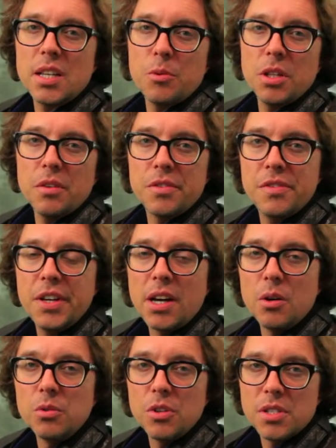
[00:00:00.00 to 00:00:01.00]
zakłady w
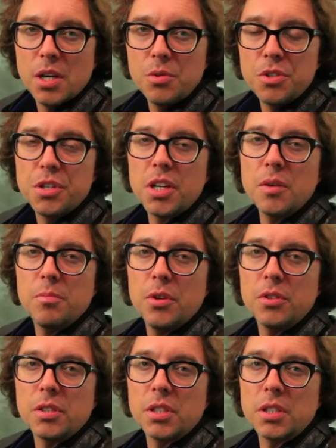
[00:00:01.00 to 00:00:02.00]
Cwikał dostały się
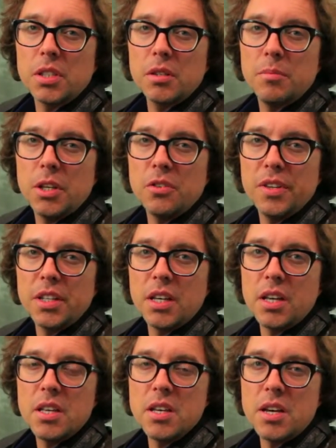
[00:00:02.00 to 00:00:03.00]
pod e,
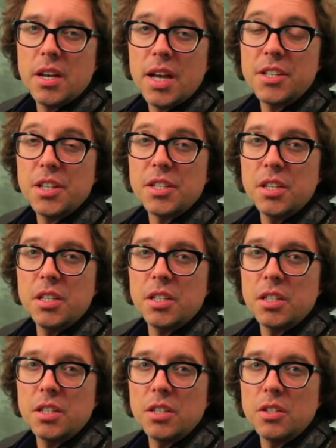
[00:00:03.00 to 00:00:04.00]
panowanie
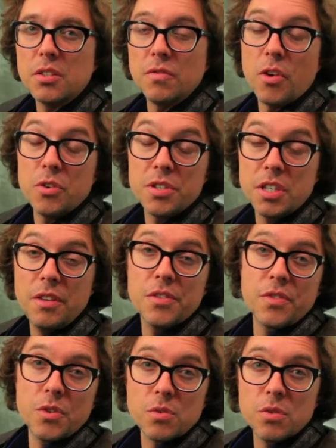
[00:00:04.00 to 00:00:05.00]
radzieckich wojsk i w
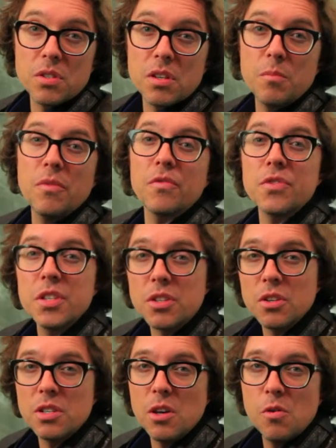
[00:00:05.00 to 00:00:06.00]
związku z tym
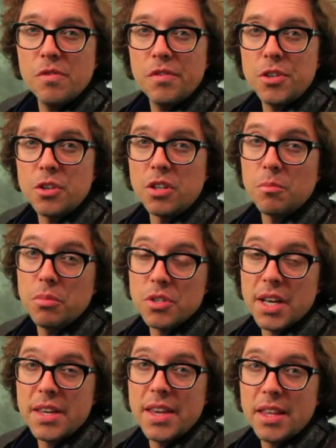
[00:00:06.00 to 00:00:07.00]
wszystko zostało wywiezione,
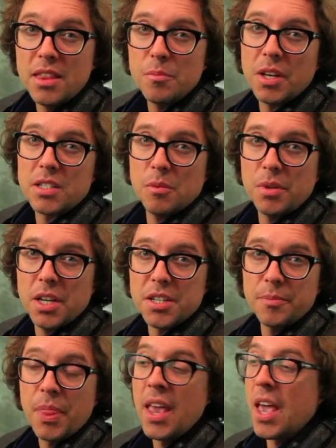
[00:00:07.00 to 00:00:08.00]
poza jednym
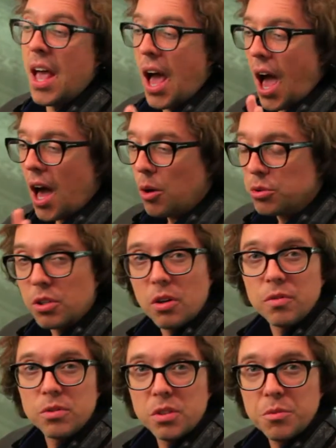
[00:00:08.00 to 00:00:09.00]
egzemplarzem.
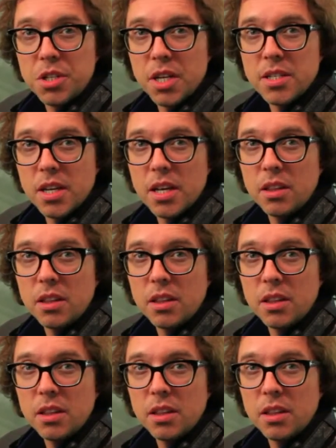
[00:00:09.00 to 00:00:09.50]
Auto, w którym siedzę,